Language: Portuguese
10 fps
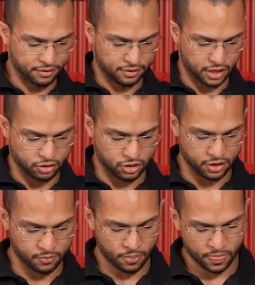Tá
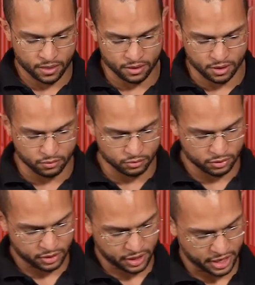joia? Então,
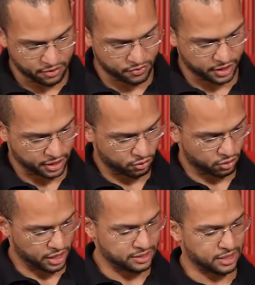ele fica aqui
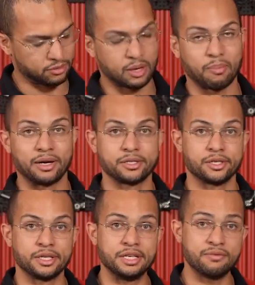localizado na
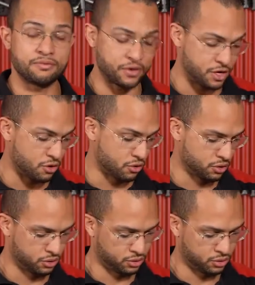parte inferior